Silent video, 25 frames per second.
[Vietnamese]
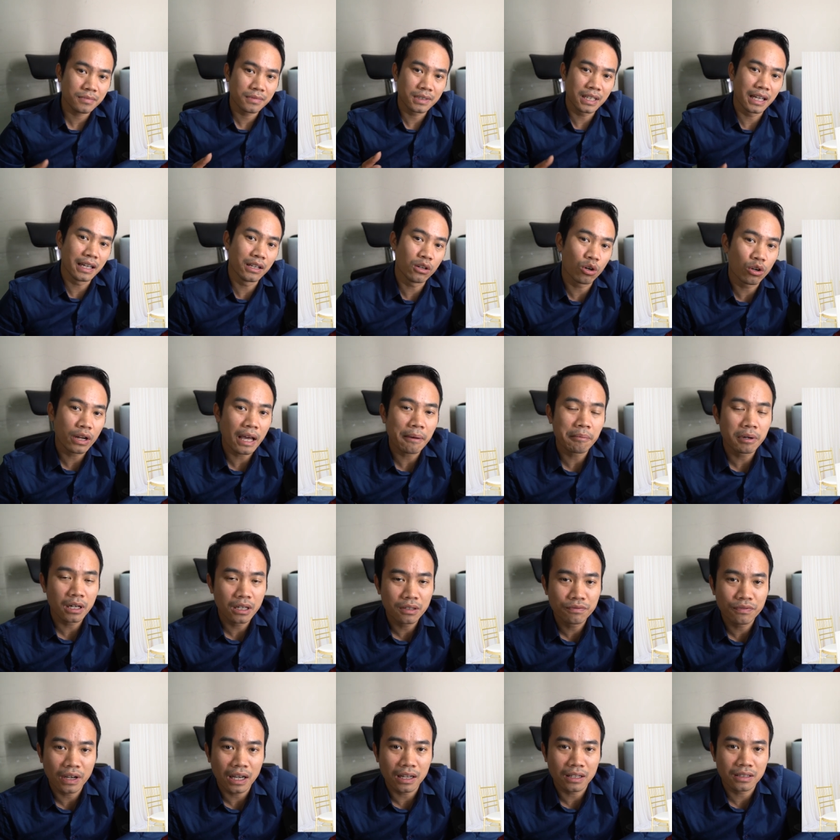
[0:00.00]
để nó đẹp
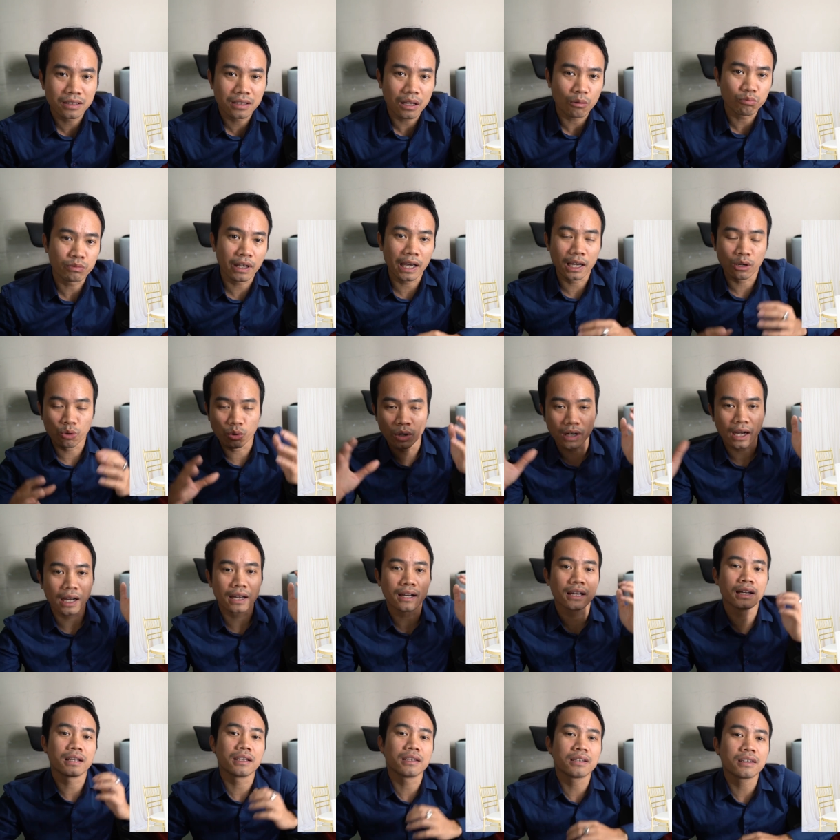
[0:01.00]
hơn và tổng thể của
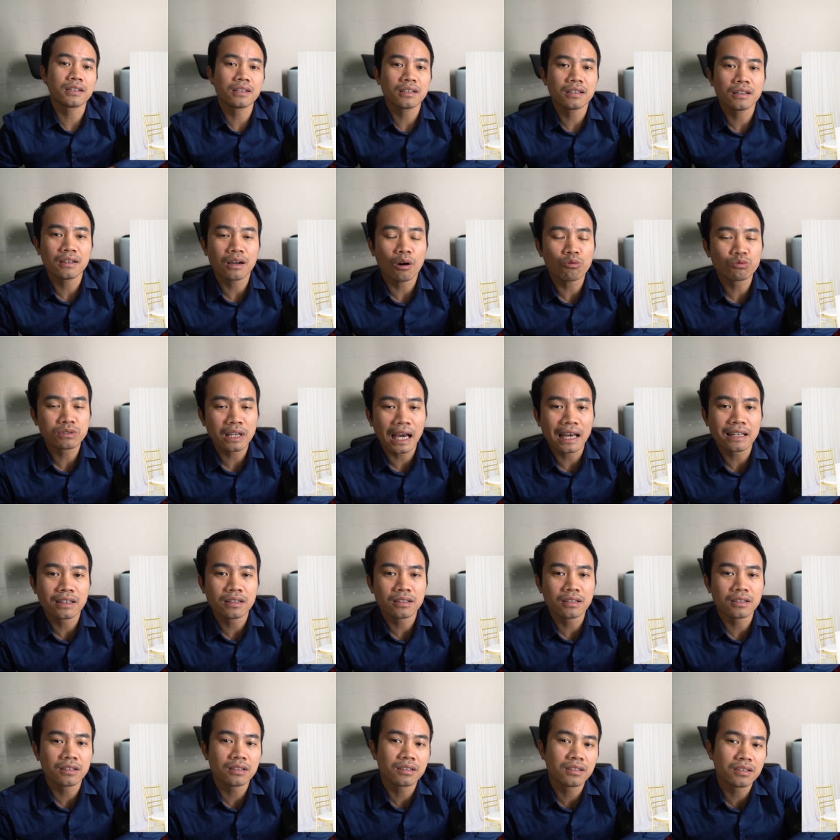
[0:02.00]
cái cái không
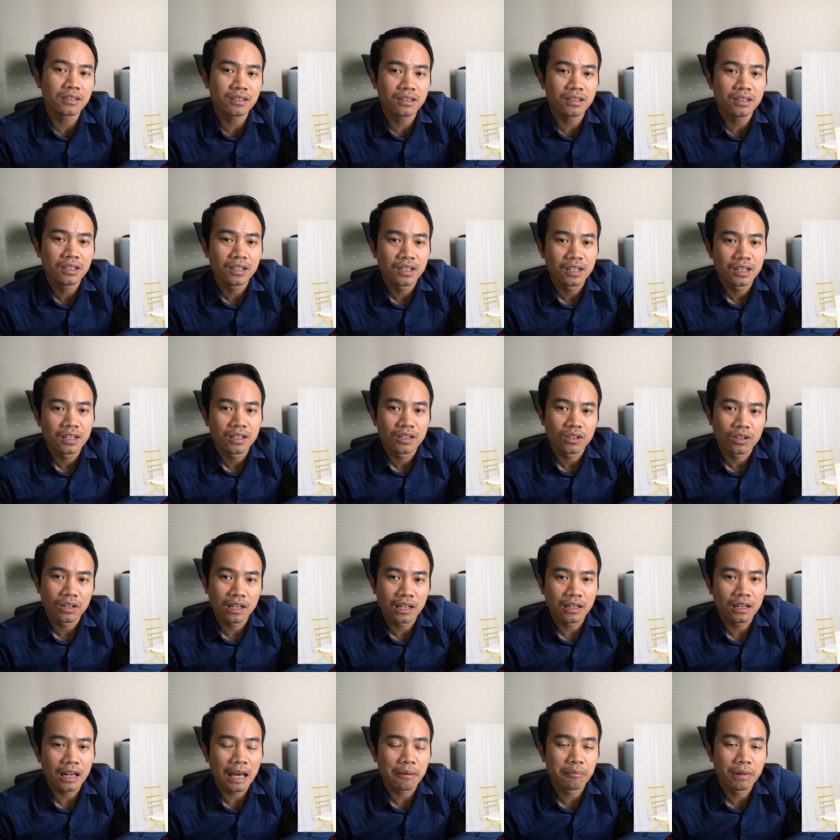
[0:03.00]
gian ờ,
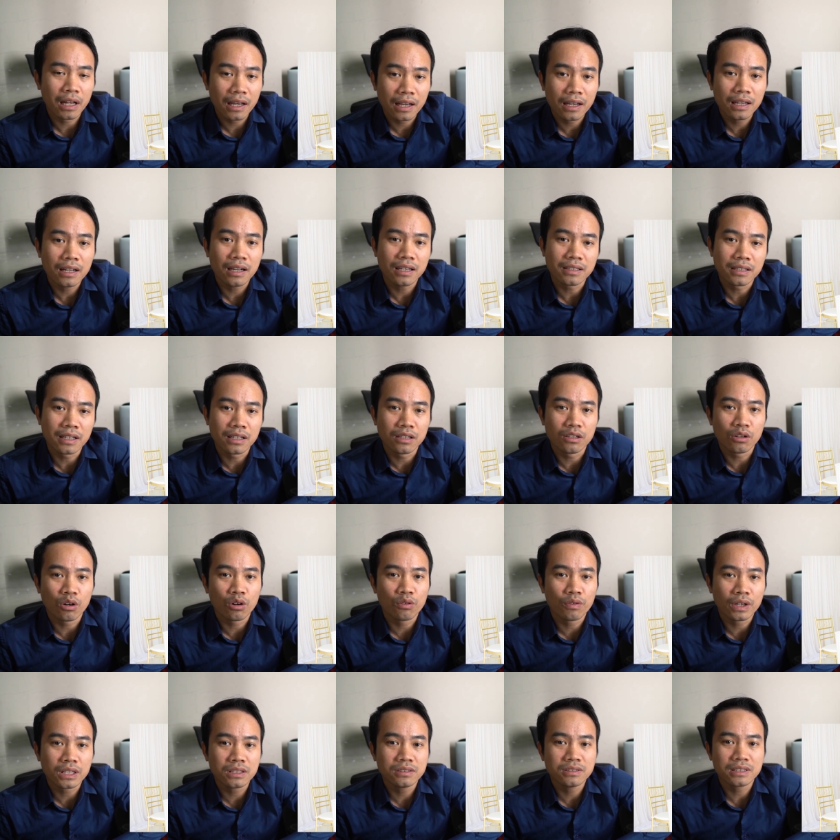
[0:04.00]
làm lễ là nhìn
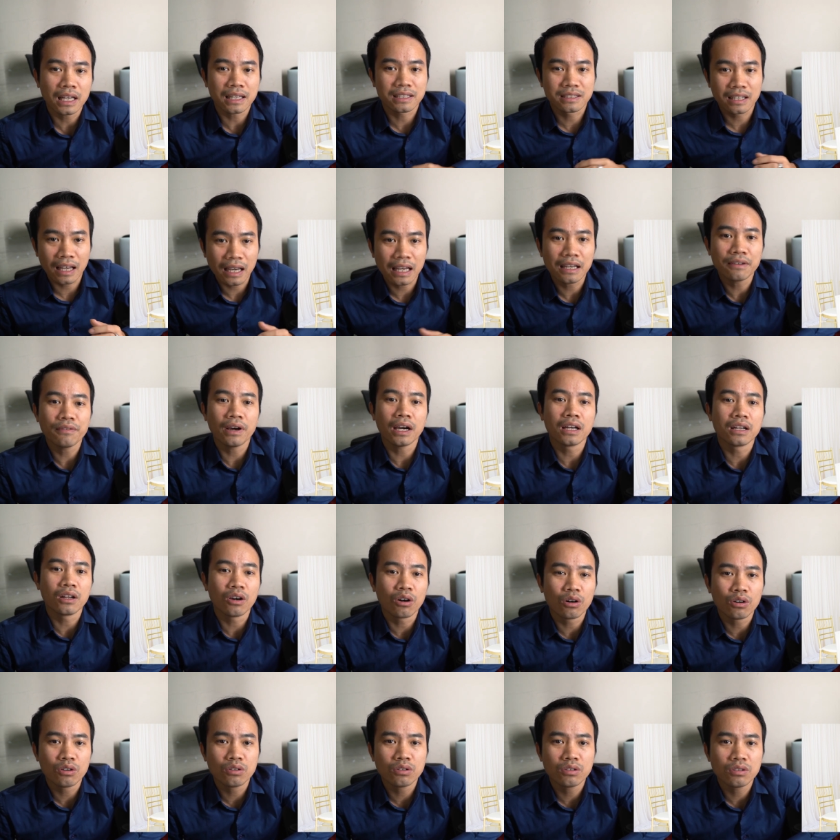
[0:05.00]
nó vẫn sạch sẽ và
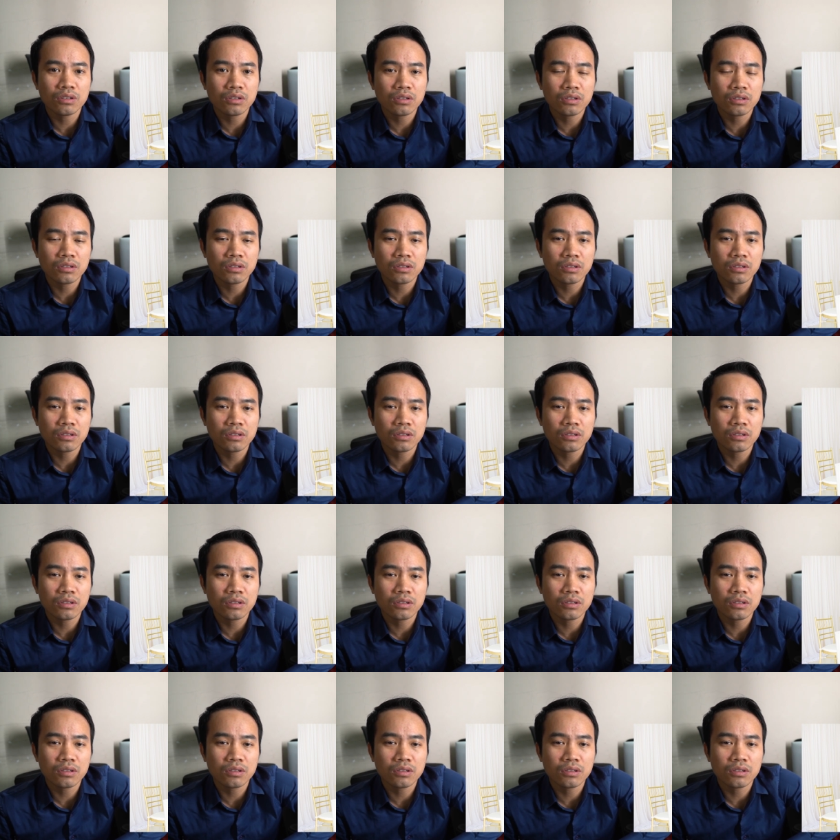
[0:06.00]
nó